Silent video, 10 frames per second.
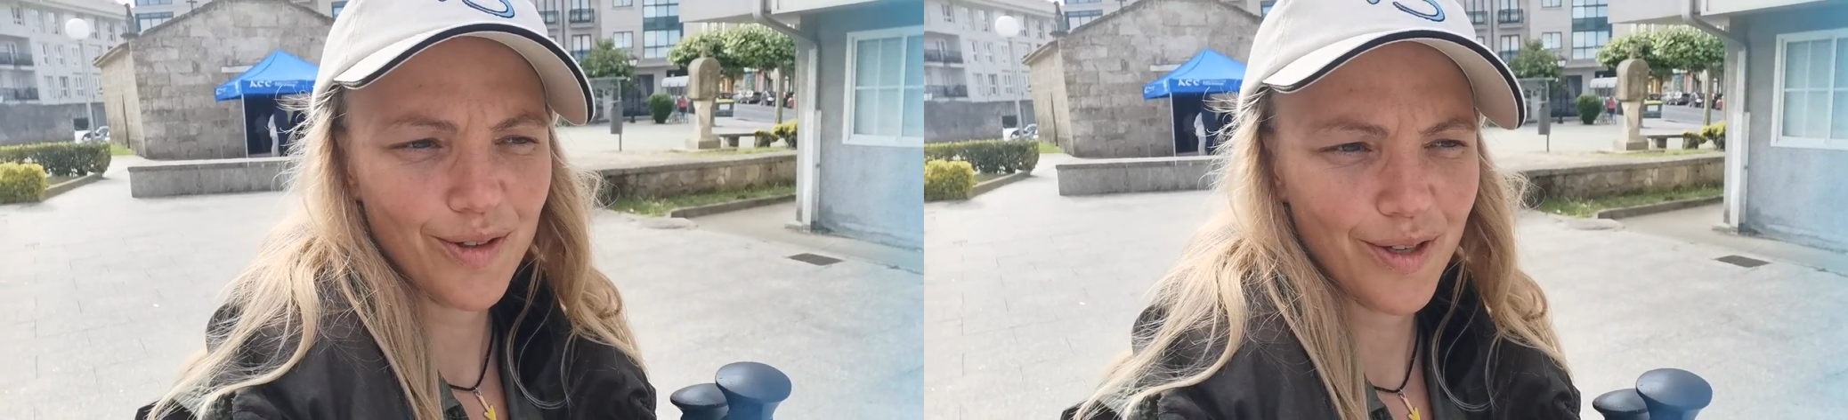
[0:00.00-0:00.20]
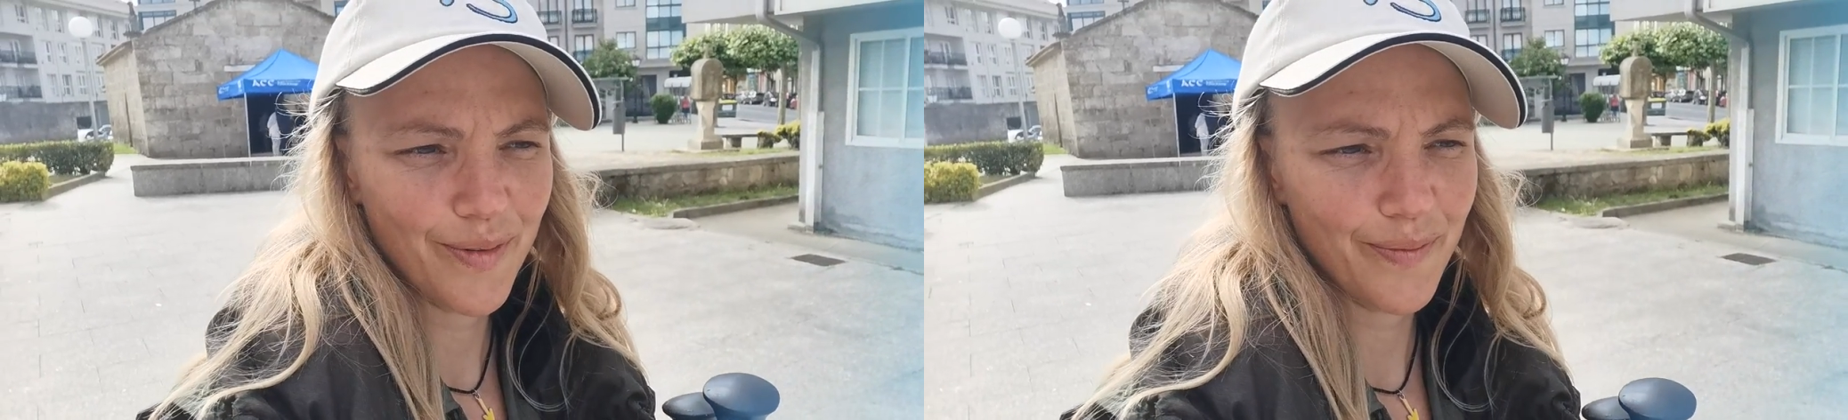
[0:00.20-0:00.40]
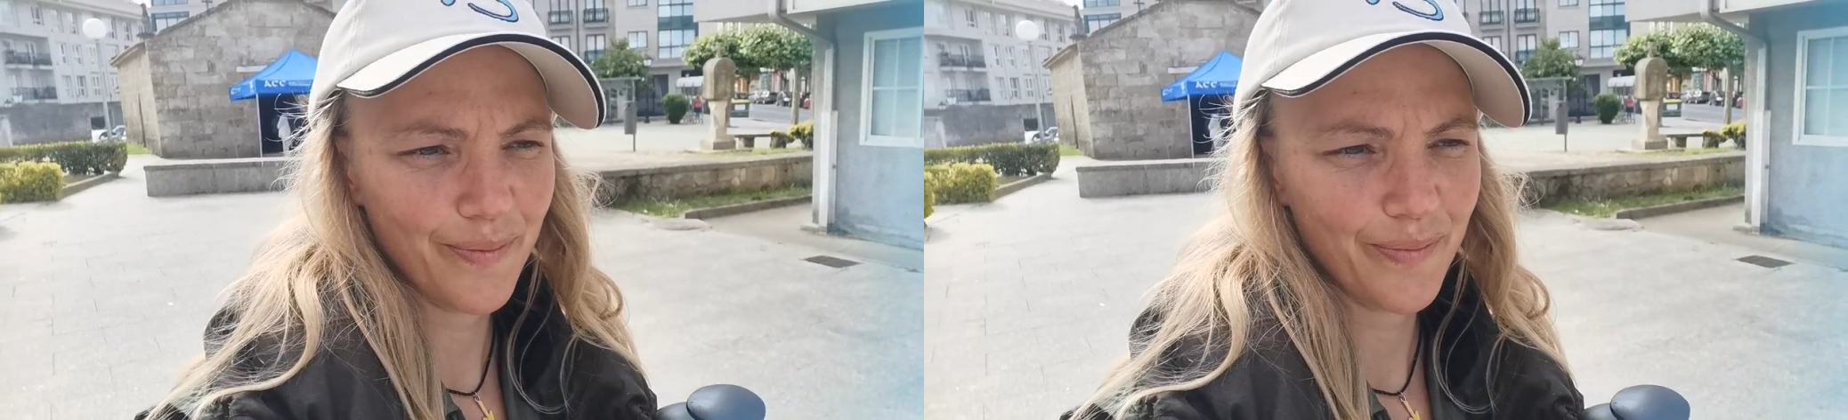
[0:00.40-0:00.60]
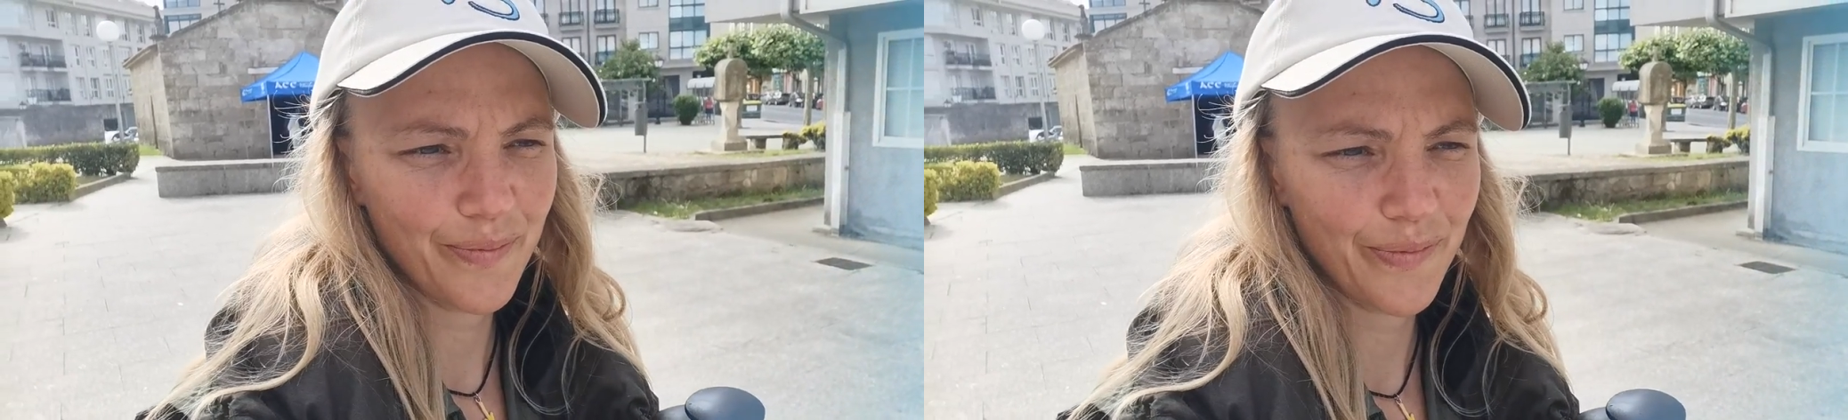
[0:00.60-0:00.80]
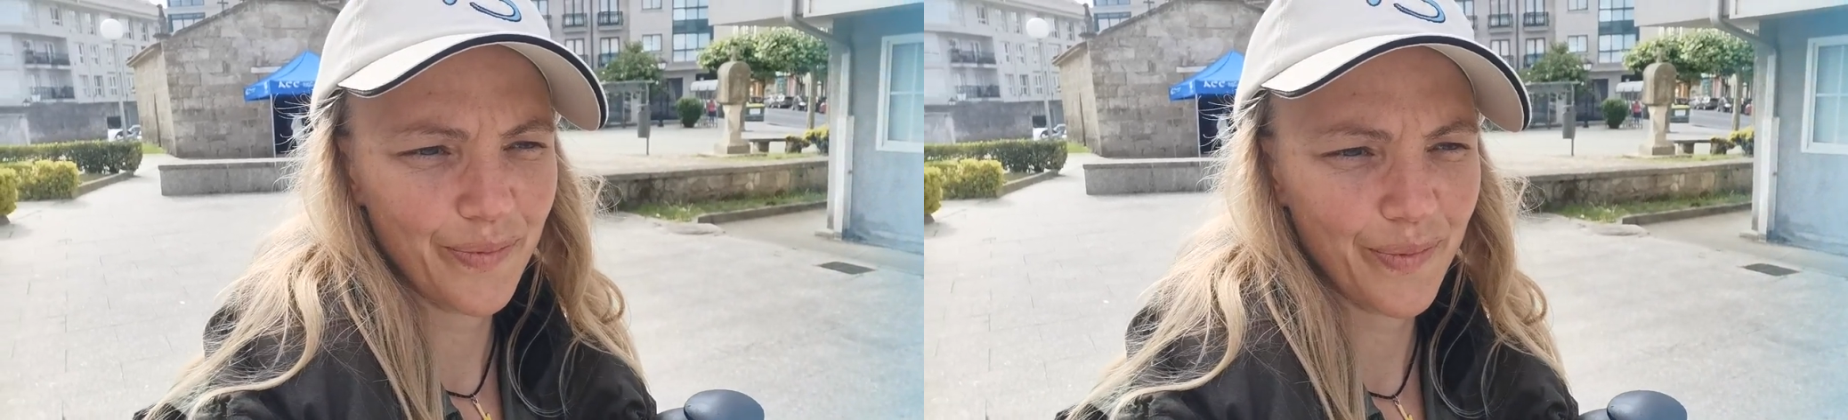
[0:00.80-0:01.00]
Ähm,
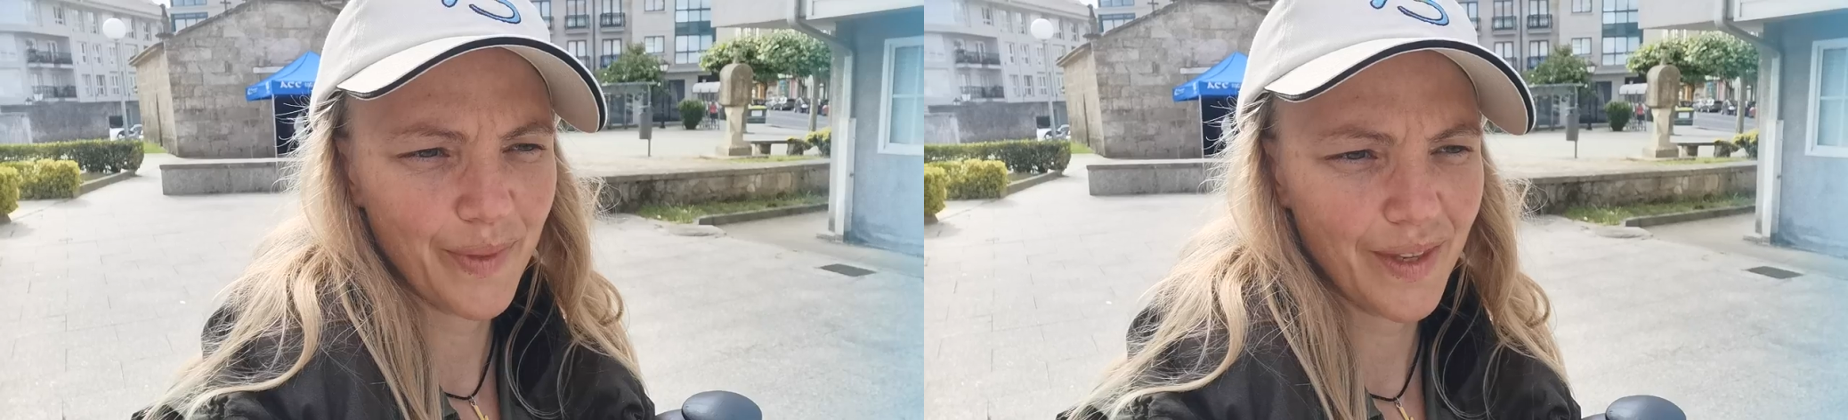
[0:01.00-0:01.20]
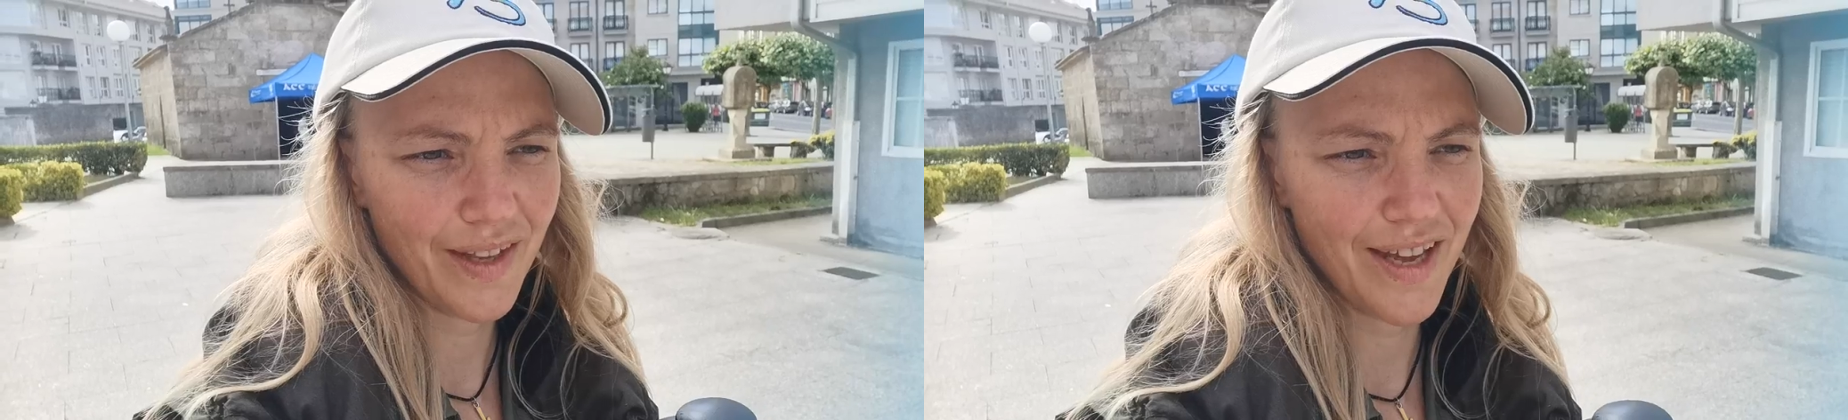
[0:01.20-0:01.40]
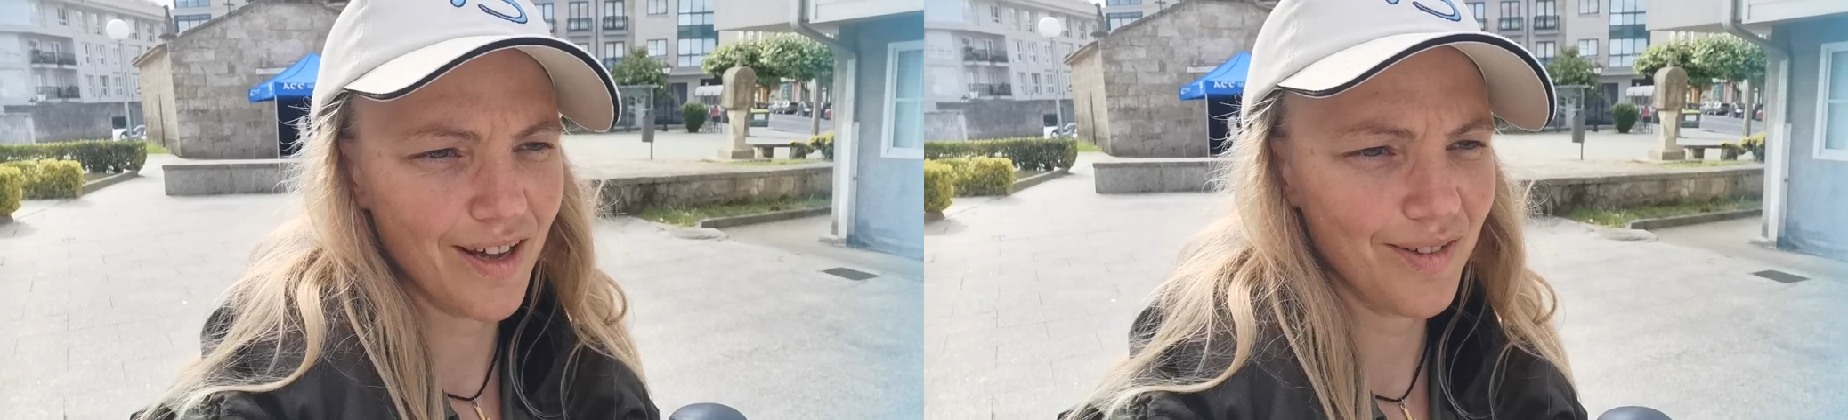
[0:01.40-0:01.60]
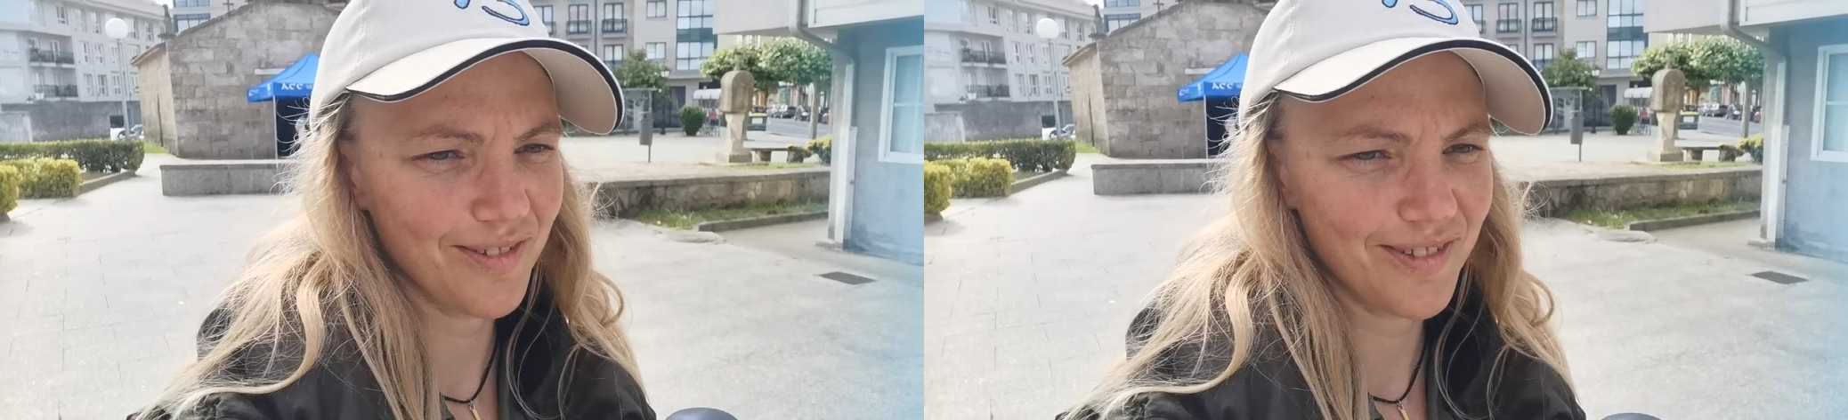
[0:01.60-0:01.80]
ja.